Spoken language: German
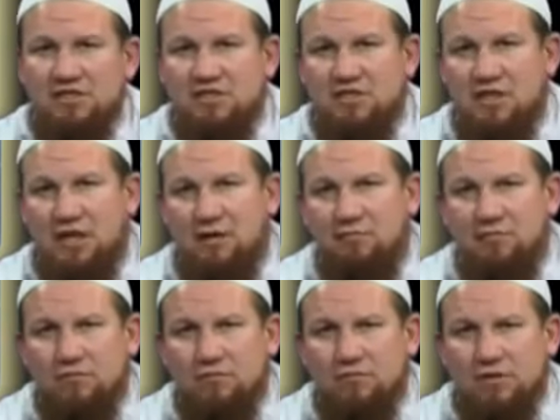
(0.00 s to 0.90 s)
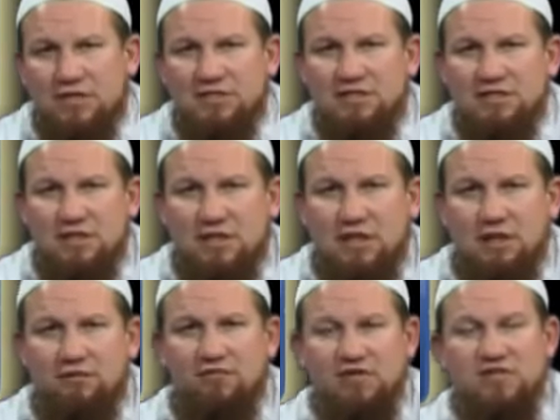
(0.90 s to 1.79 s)
im Islam, dass
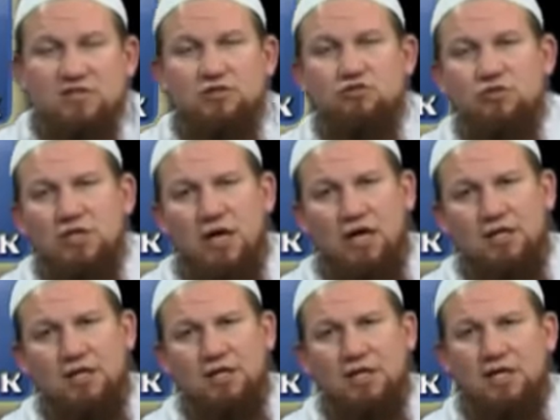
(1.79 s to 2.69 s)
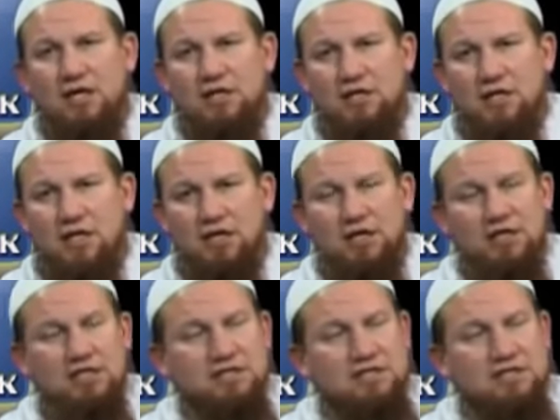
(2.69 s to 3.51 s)
was Dunja-Angelegenheiten angeht,